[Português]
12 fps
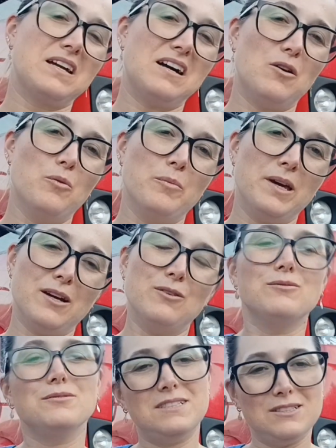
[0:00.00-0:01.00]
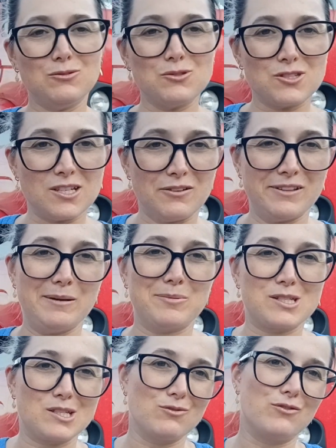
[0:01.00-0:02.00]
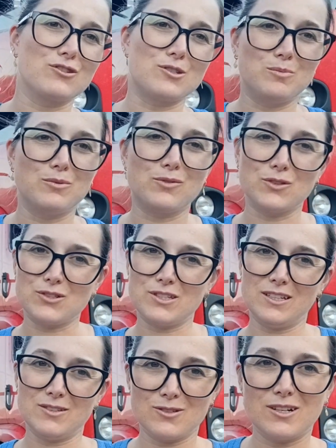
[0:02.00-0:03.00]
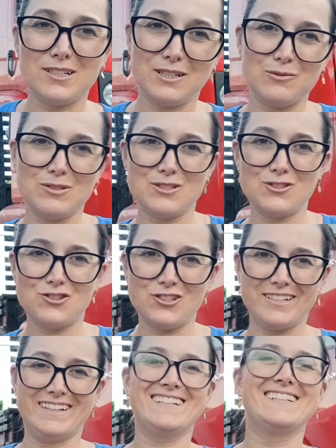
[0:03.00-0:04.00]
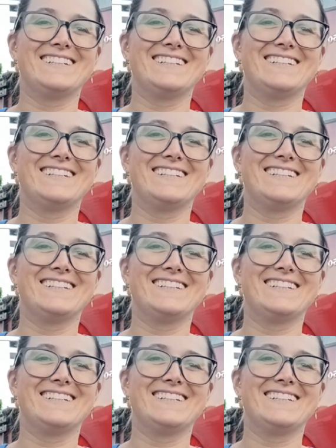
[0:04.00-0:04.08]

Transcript: Ao meu e o seu, né? Porque se não fosse por vocês, o canal não existiria.